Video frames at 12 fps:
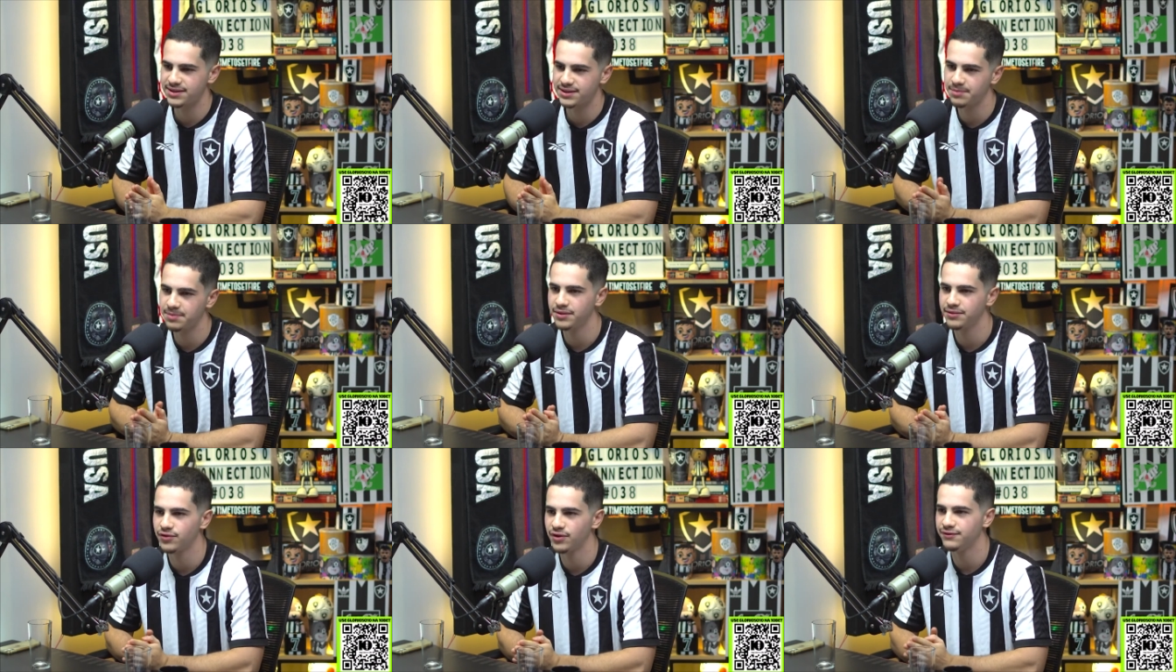
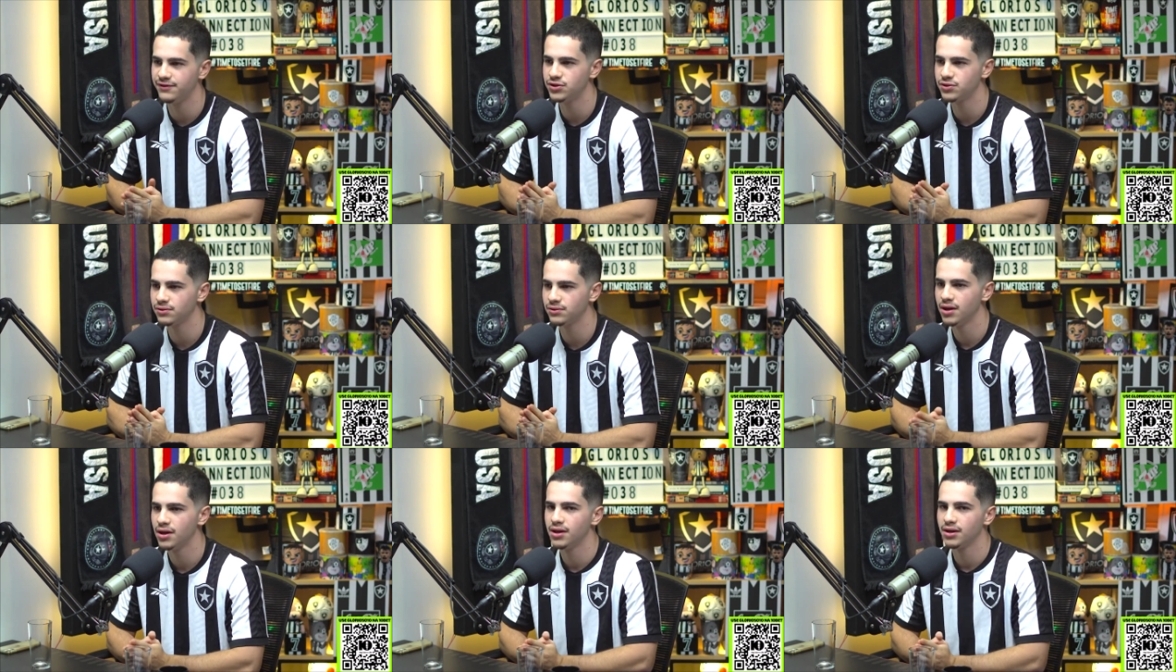Sempre foi
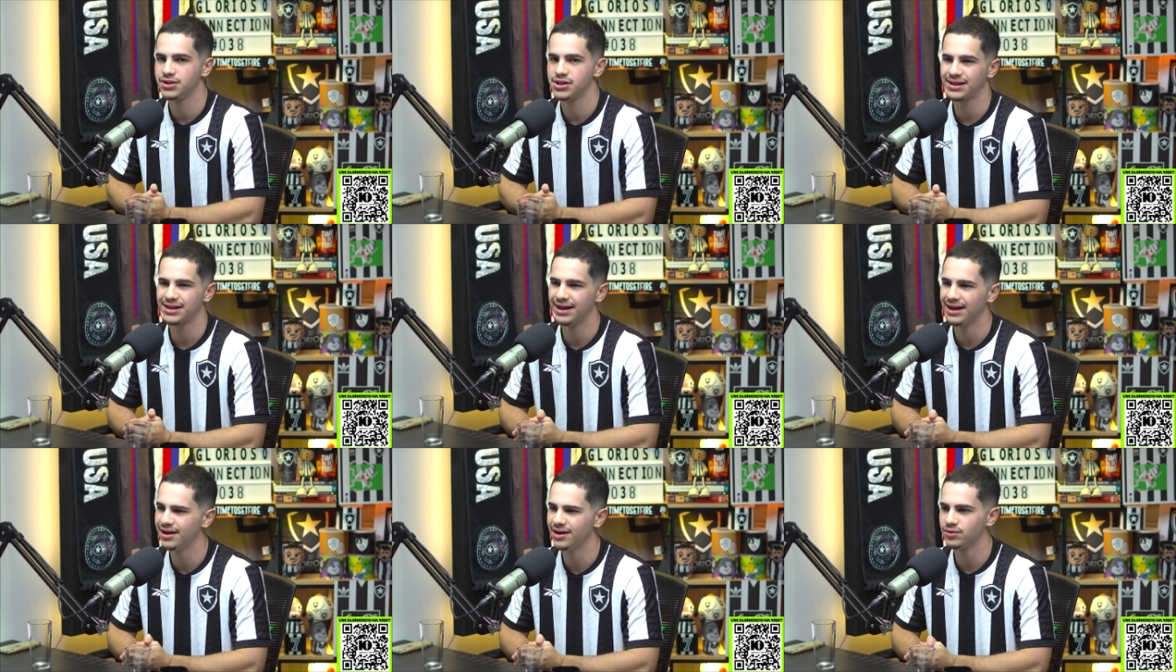visto que tinha
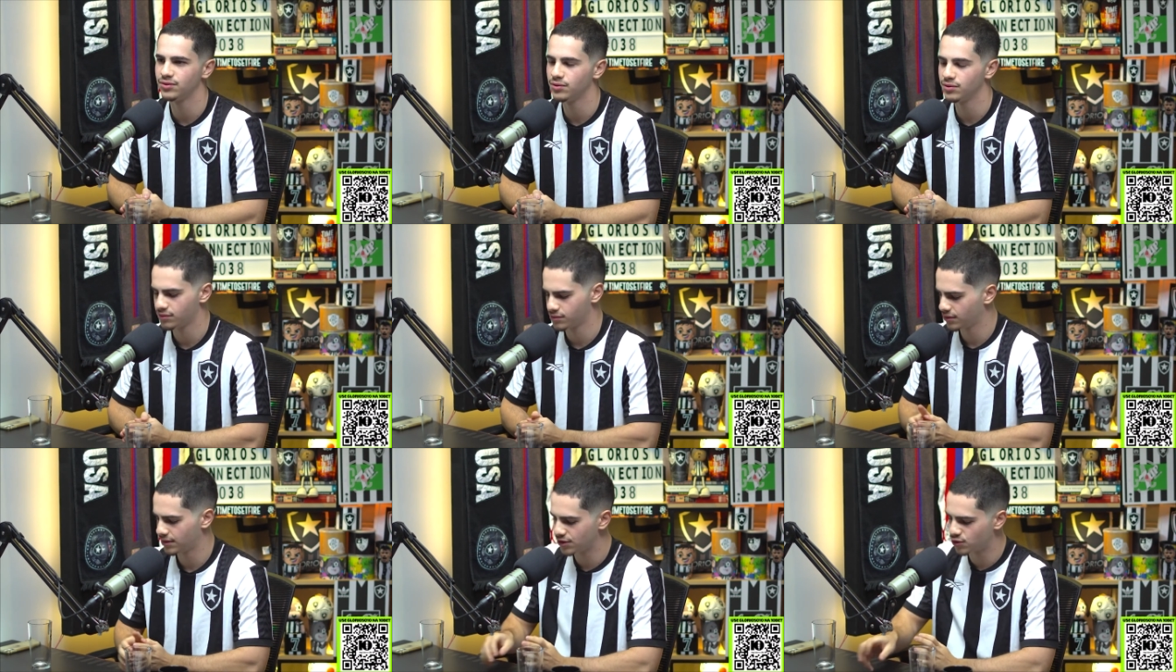talento. No,
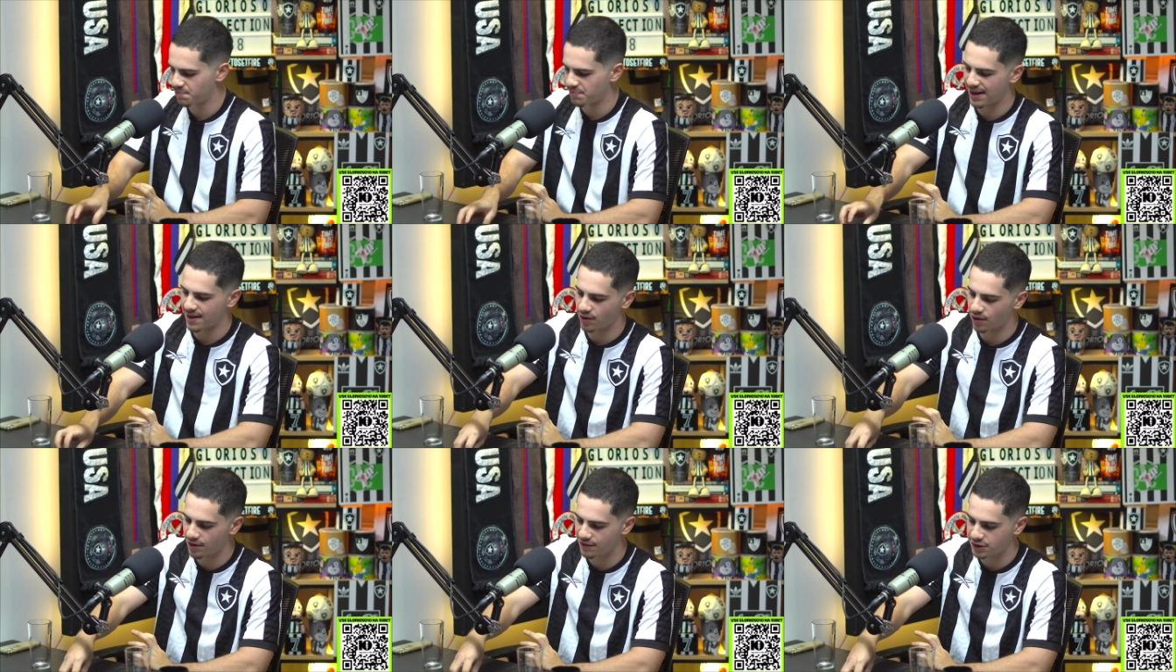desde o
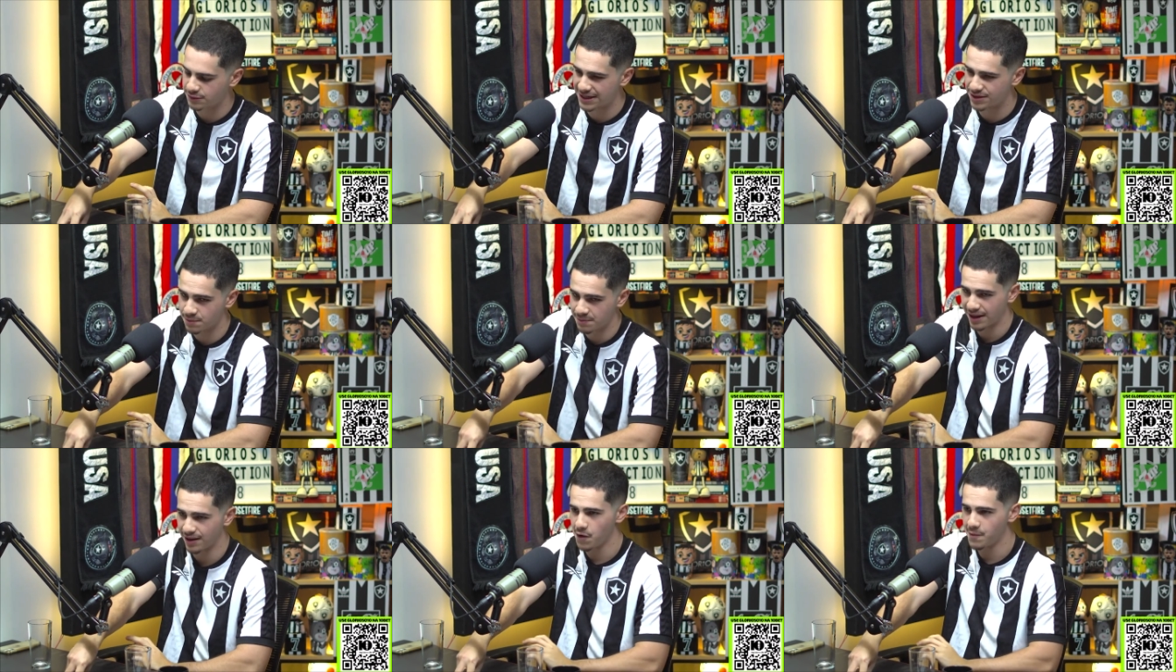Penharol, ele fez base no
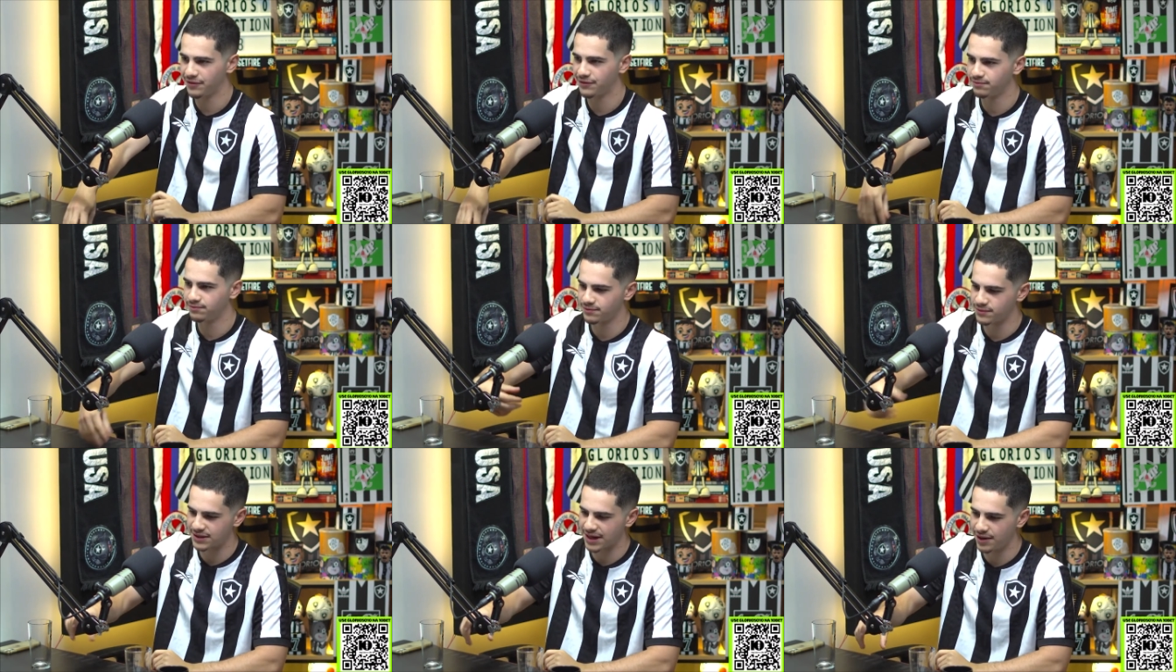Penharol, mas
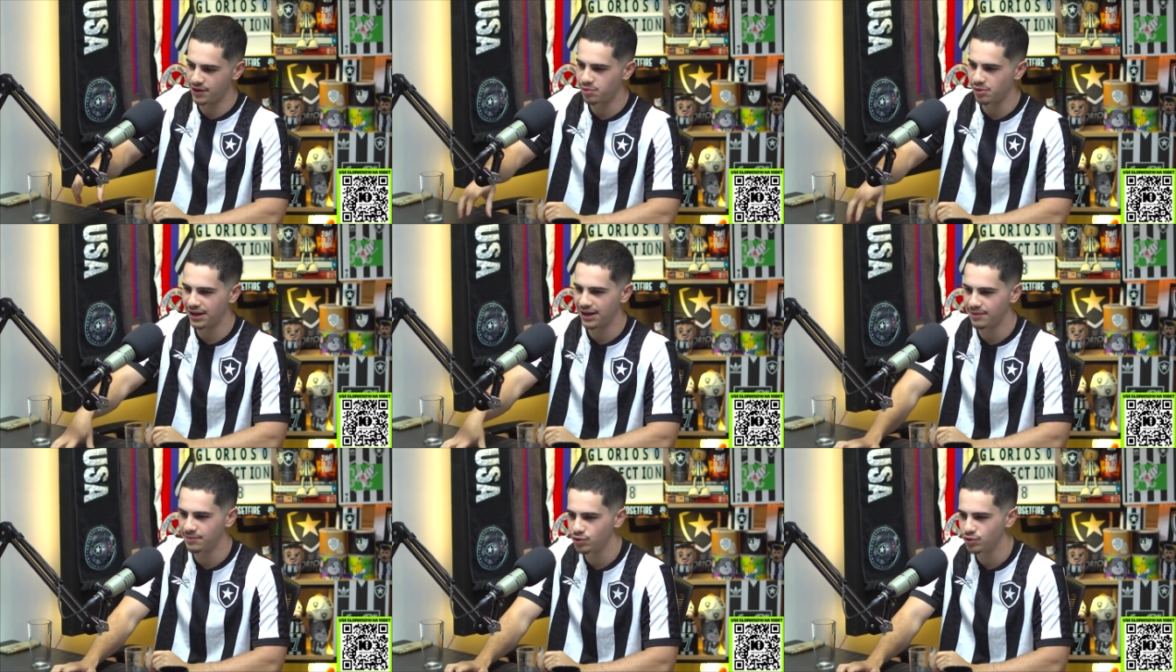saiu porque ele
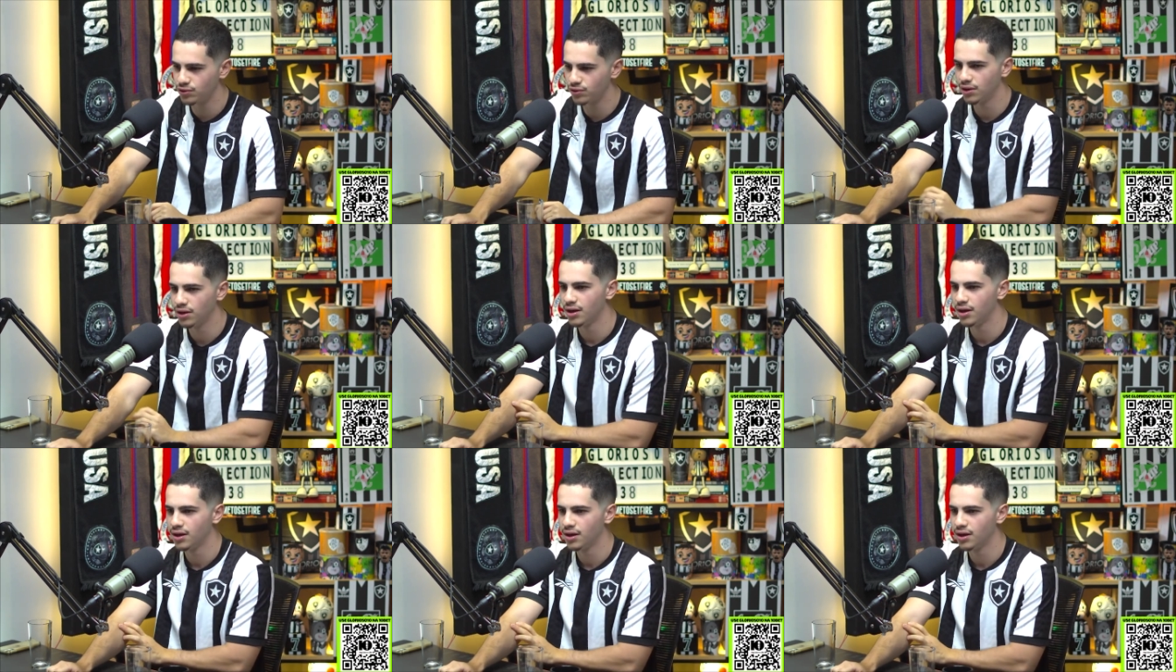era muito